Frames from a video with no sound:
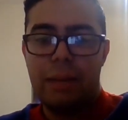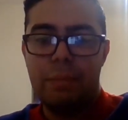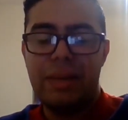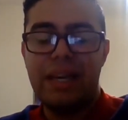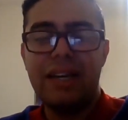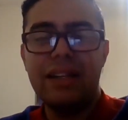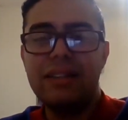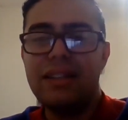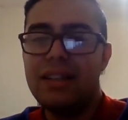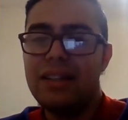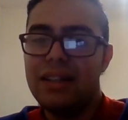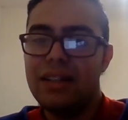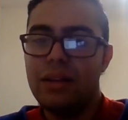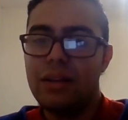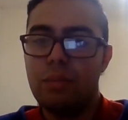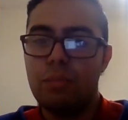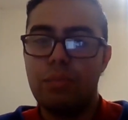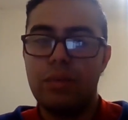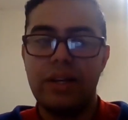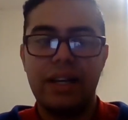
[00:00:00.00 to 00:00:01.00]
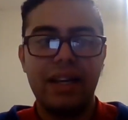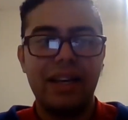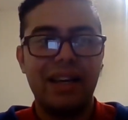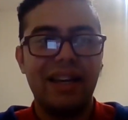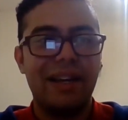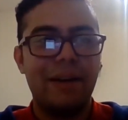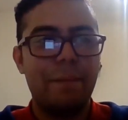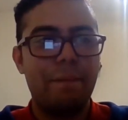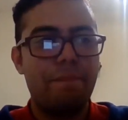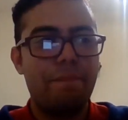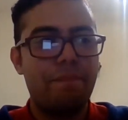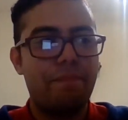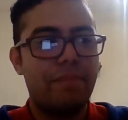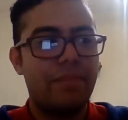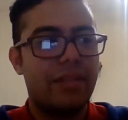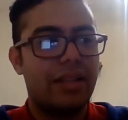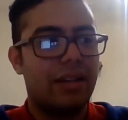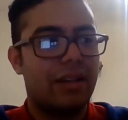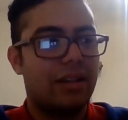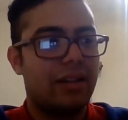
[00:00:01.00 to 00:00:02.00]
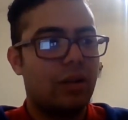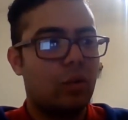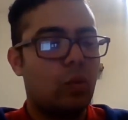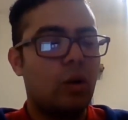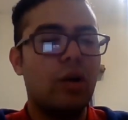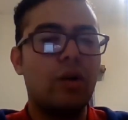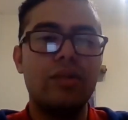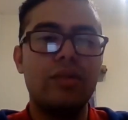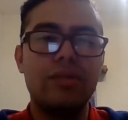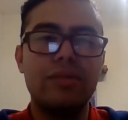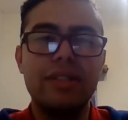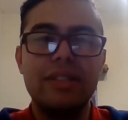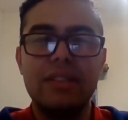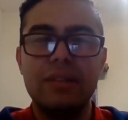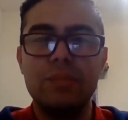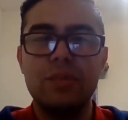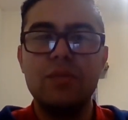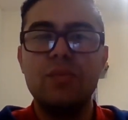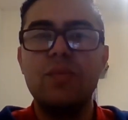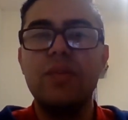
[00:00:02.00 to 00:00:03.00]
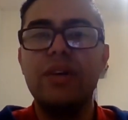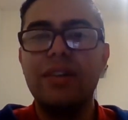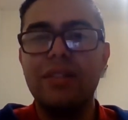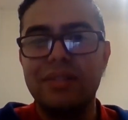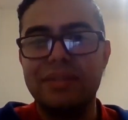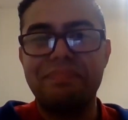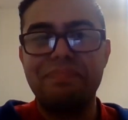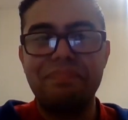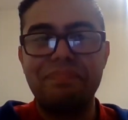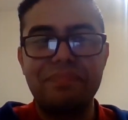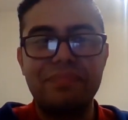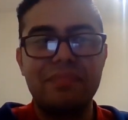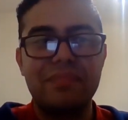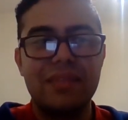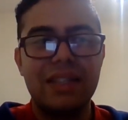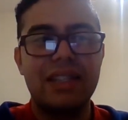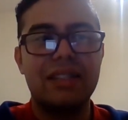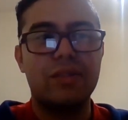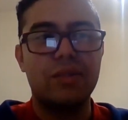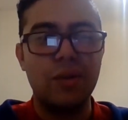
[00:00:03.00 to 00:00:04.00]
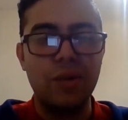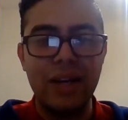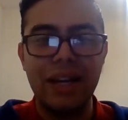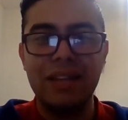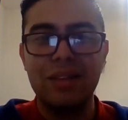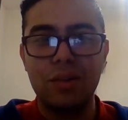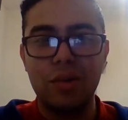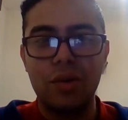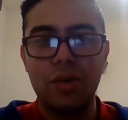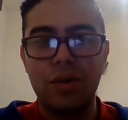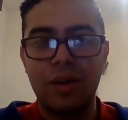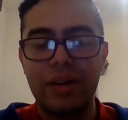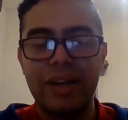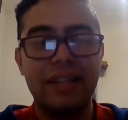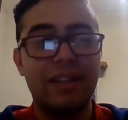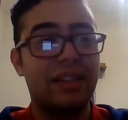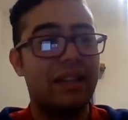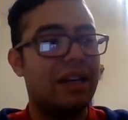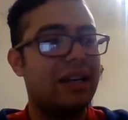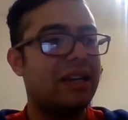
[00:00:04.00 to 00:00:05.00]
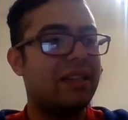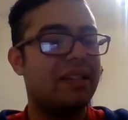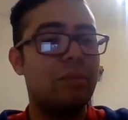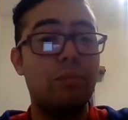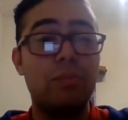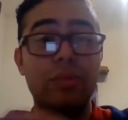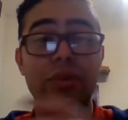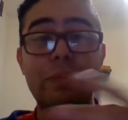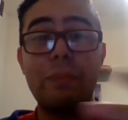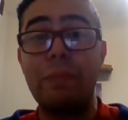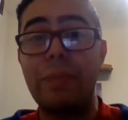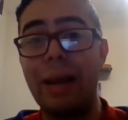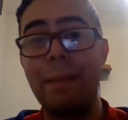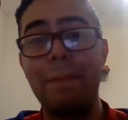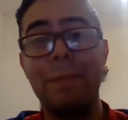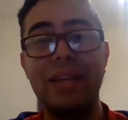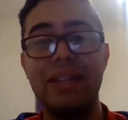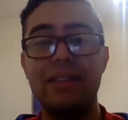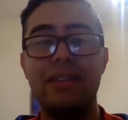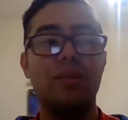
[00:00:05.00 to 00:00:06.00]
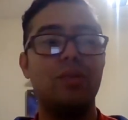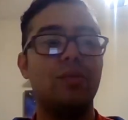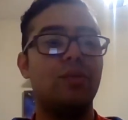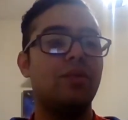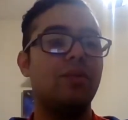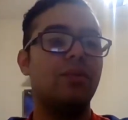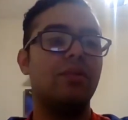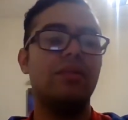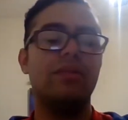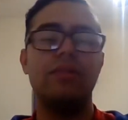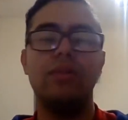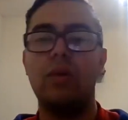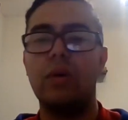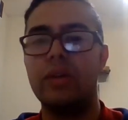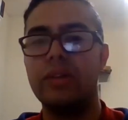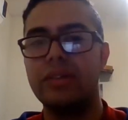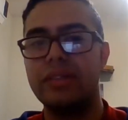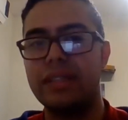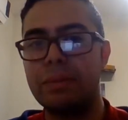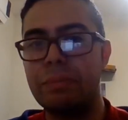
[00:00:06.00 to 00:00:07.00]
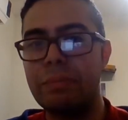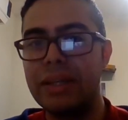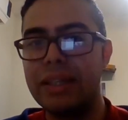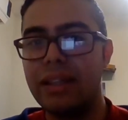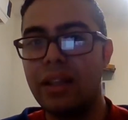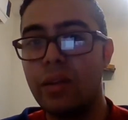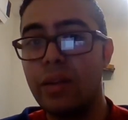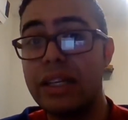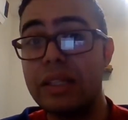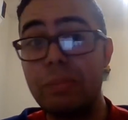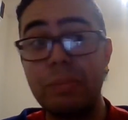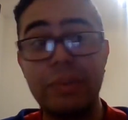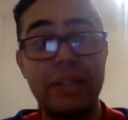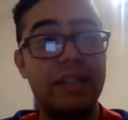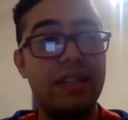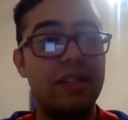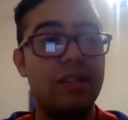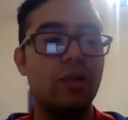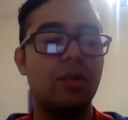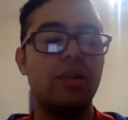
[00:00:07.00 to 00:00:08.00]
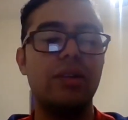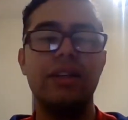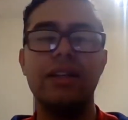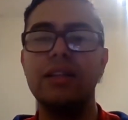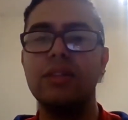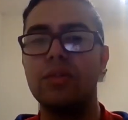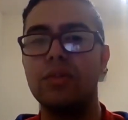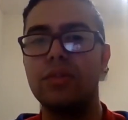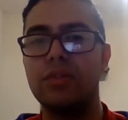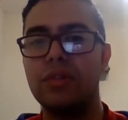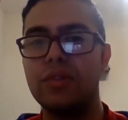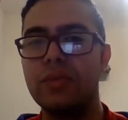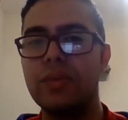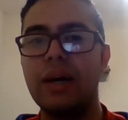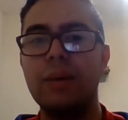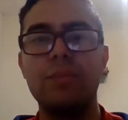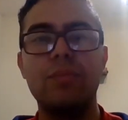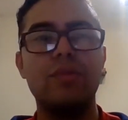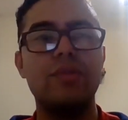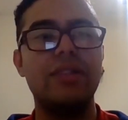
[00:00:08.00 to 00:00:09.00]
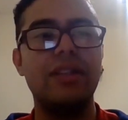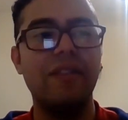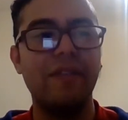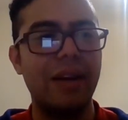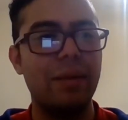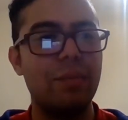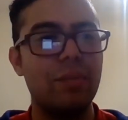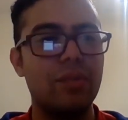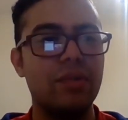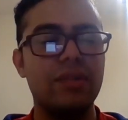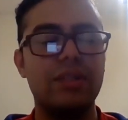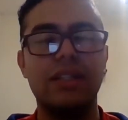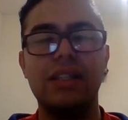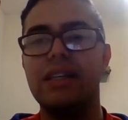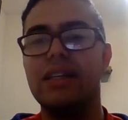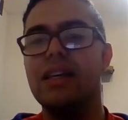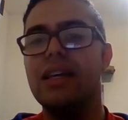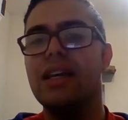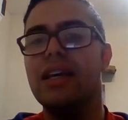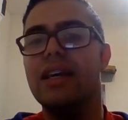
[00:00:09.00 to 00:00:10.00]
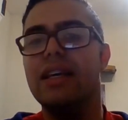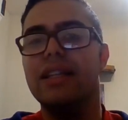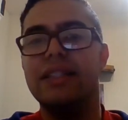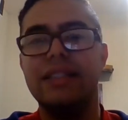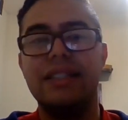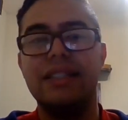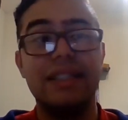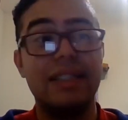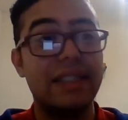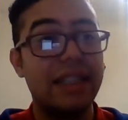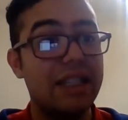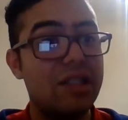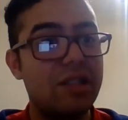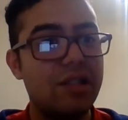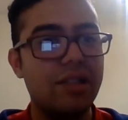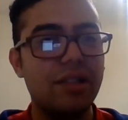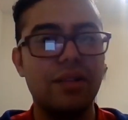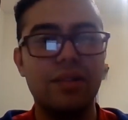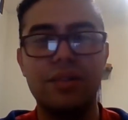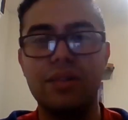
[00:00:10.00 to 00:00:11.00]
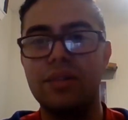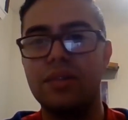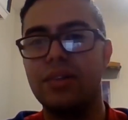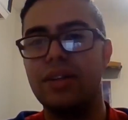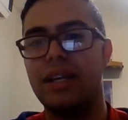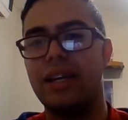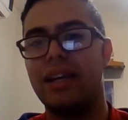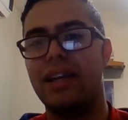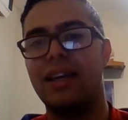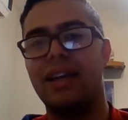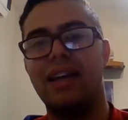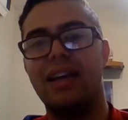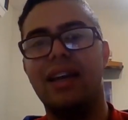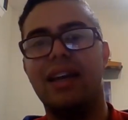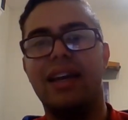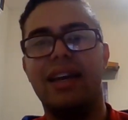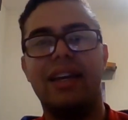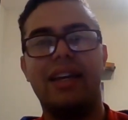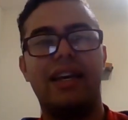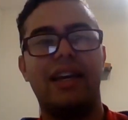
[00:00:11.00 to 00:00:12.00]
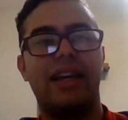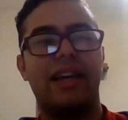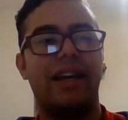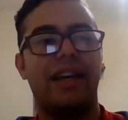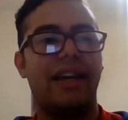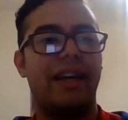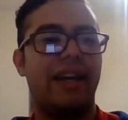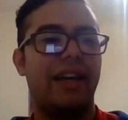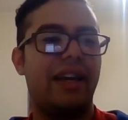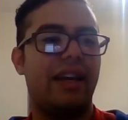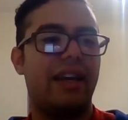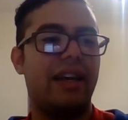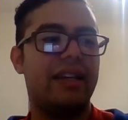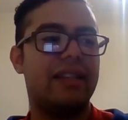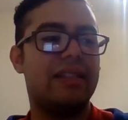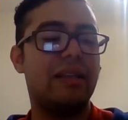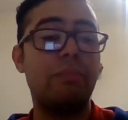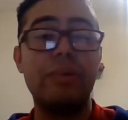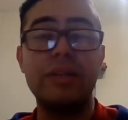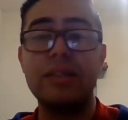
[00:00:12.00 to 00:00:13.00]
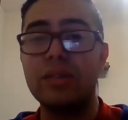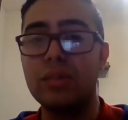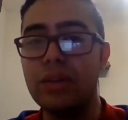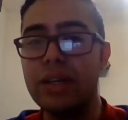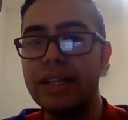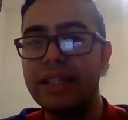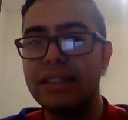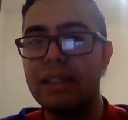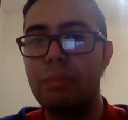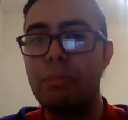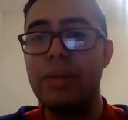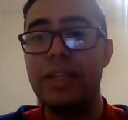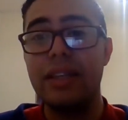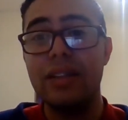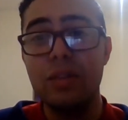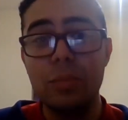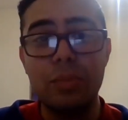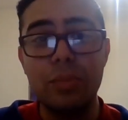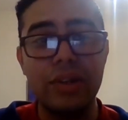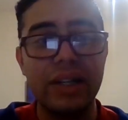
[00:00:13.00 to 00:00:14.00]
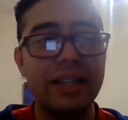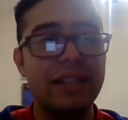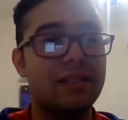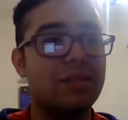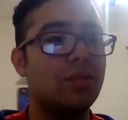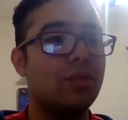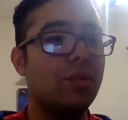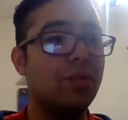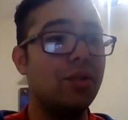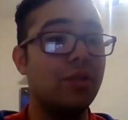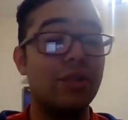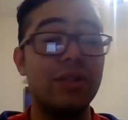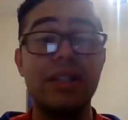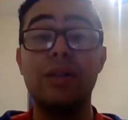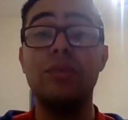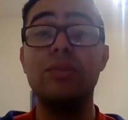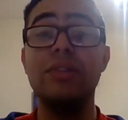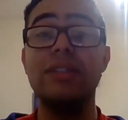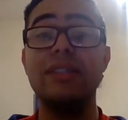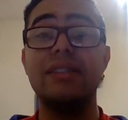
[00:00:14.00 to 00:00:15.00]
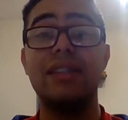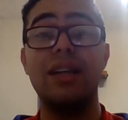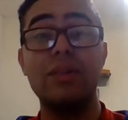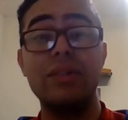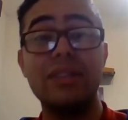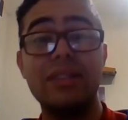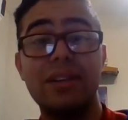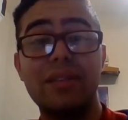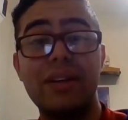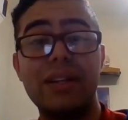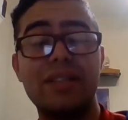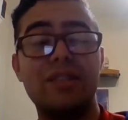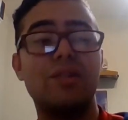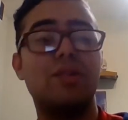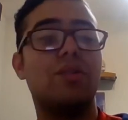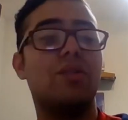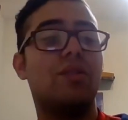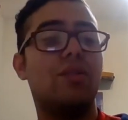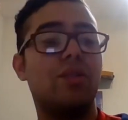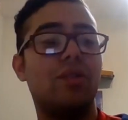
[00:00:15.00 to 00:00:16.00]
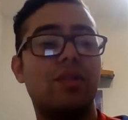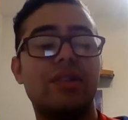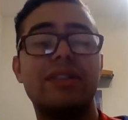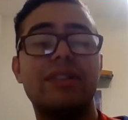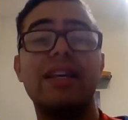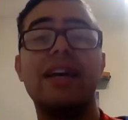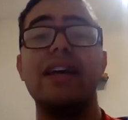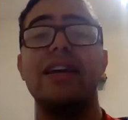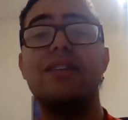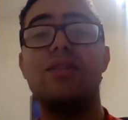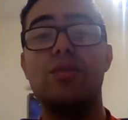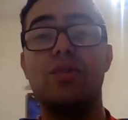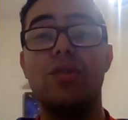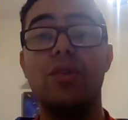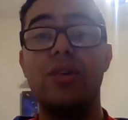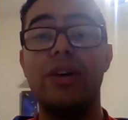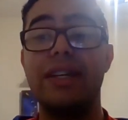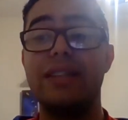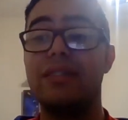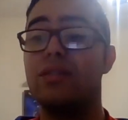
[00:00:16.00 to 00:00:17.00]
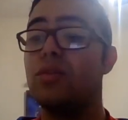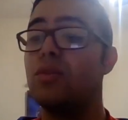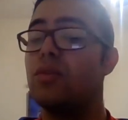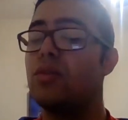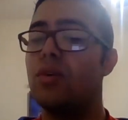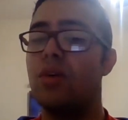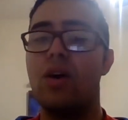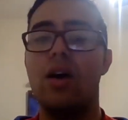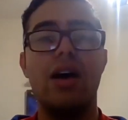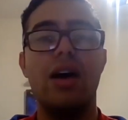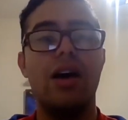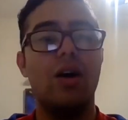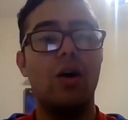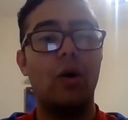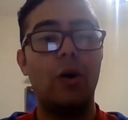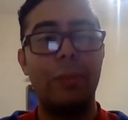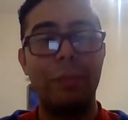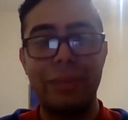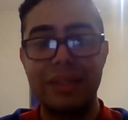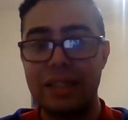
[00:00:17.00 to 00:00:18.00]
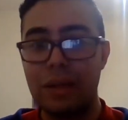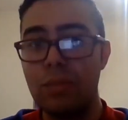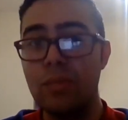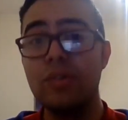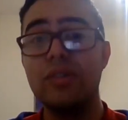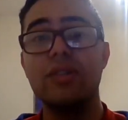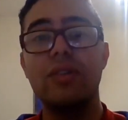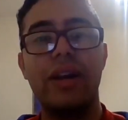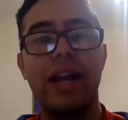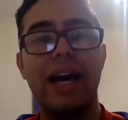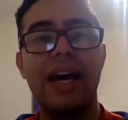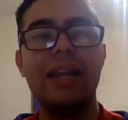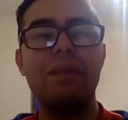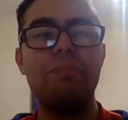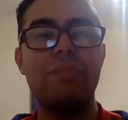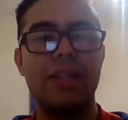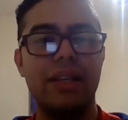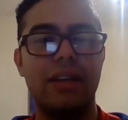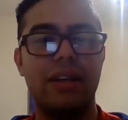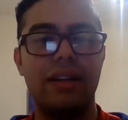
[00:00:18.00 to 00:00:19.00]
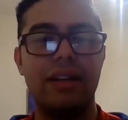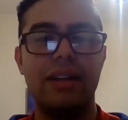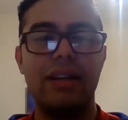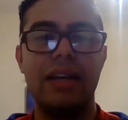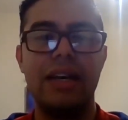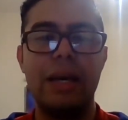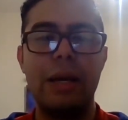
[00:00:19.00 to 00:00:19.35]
Me encanta porque cuando nosotros decimos, bueno, estoy orando, ¿no? Ahorita en el tiempo de Plan 21, cuando están mandando las peticiones, nosotros vamos y vemos y dices, qué chido, ¿no? Que, que esta persona está pidiendo por esto, o Dios ha contestado esta oración, o Dios ha hecho esto, o empezamos a orar y pedir.